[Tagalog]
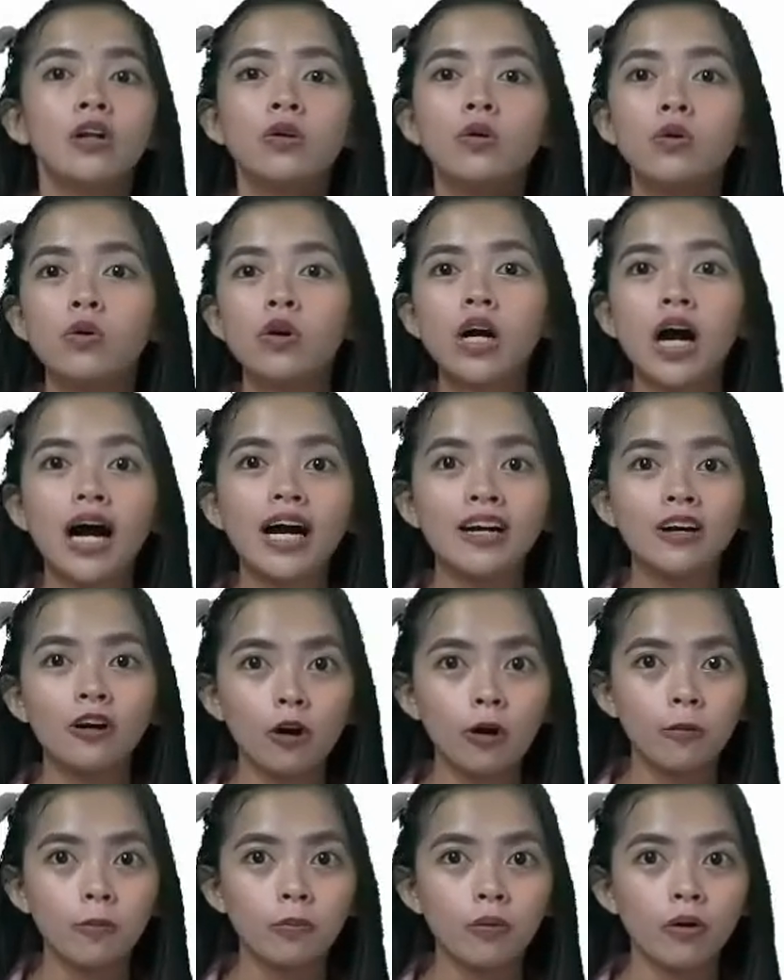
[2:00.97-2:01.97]
lugar
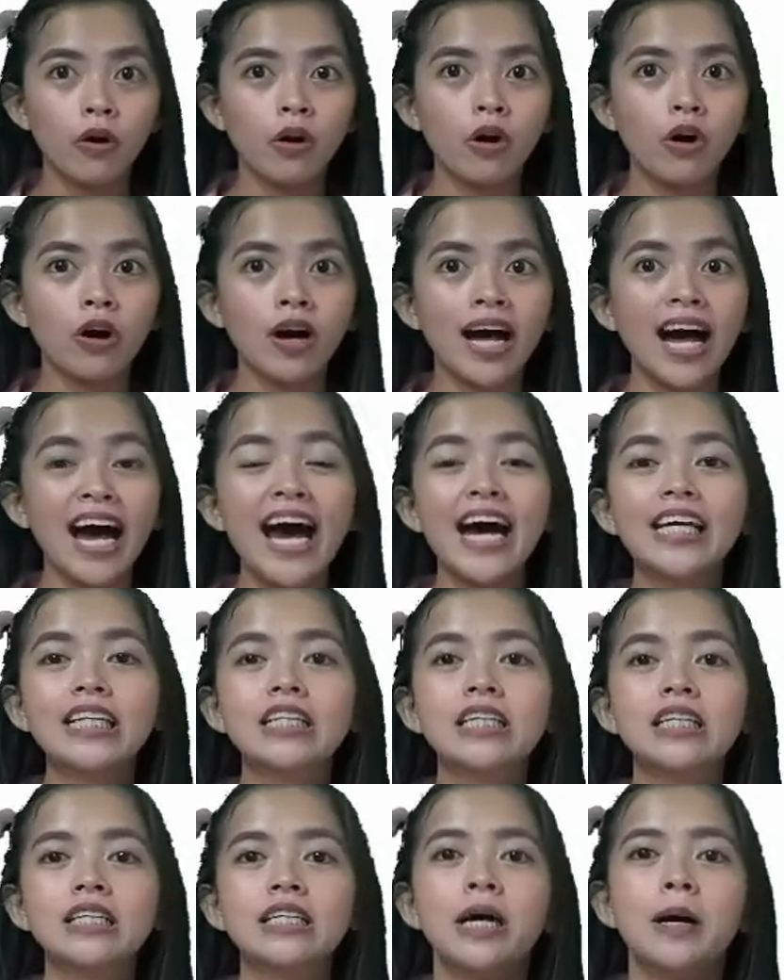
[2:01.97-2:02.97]
or pook
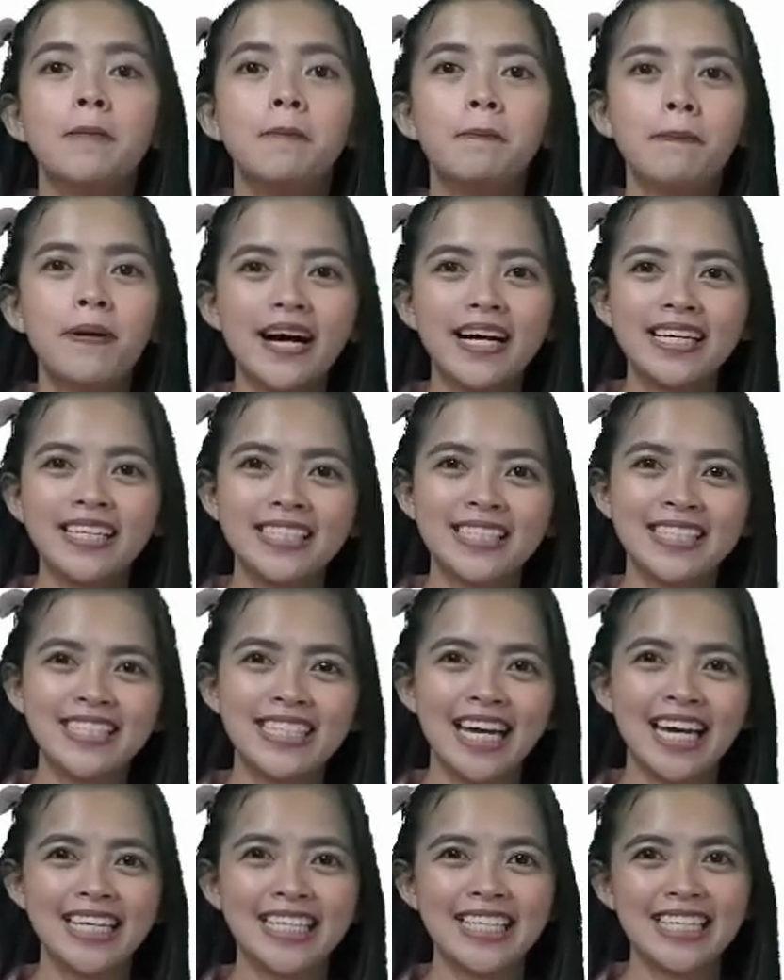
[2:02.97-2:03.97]
at
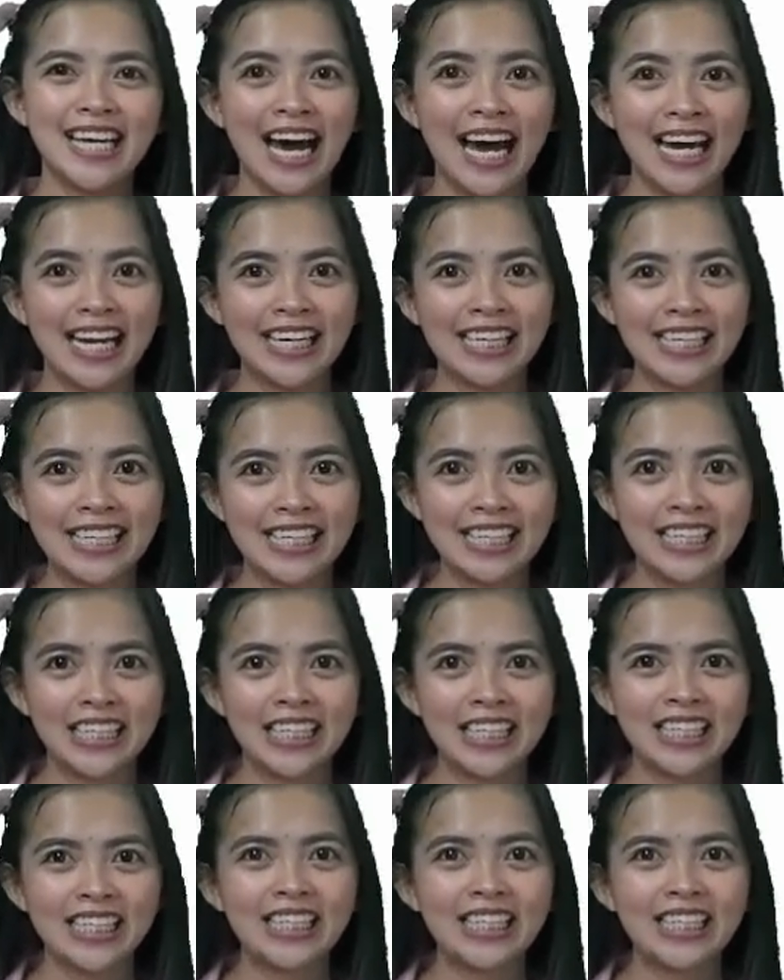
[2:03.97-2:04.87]
pangyayari.